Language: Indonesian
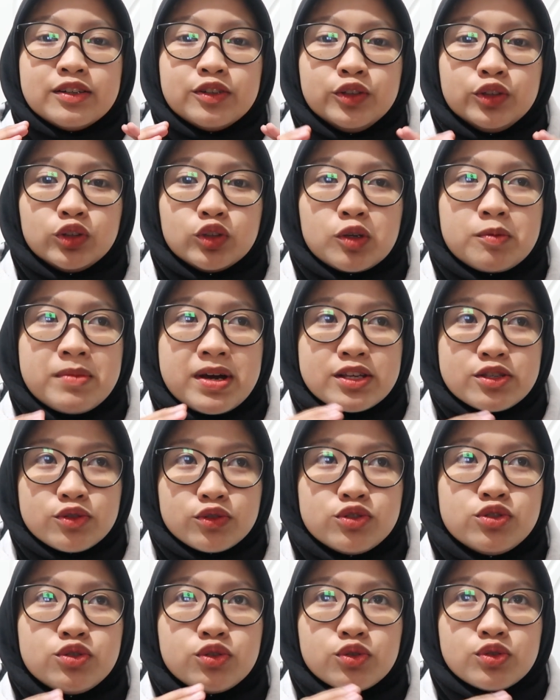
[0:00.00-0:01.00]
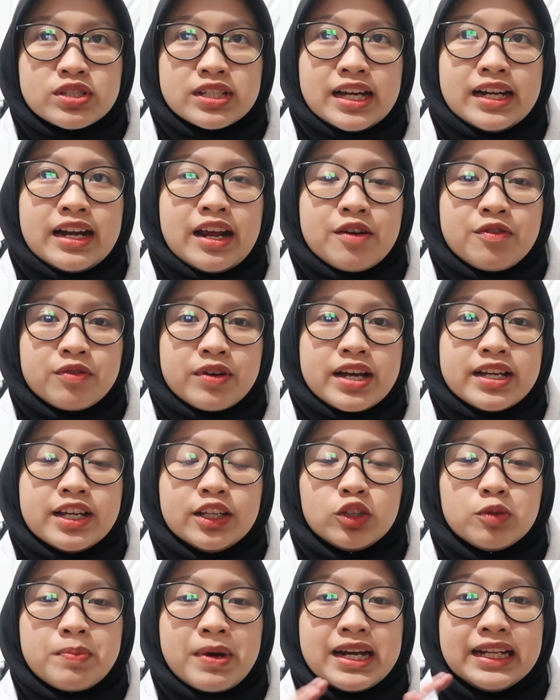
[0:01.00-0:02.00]
untuk masuk jurusan
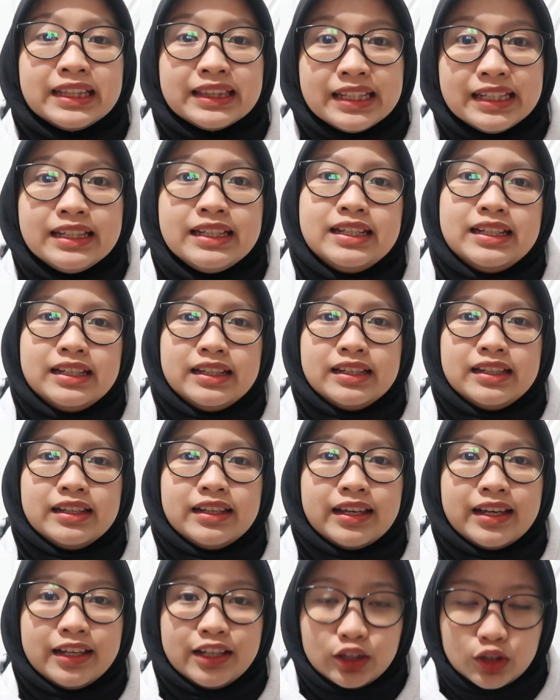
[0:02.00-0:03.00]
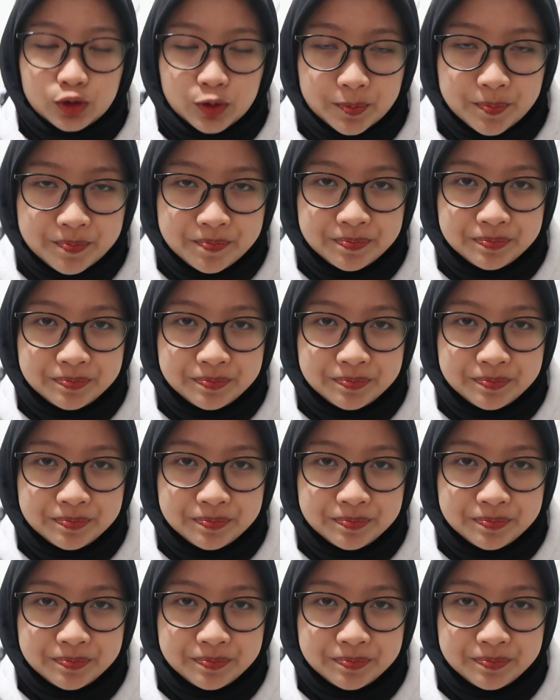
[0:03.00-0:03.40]
FK-nya itu paling tinggi, kayak gitu.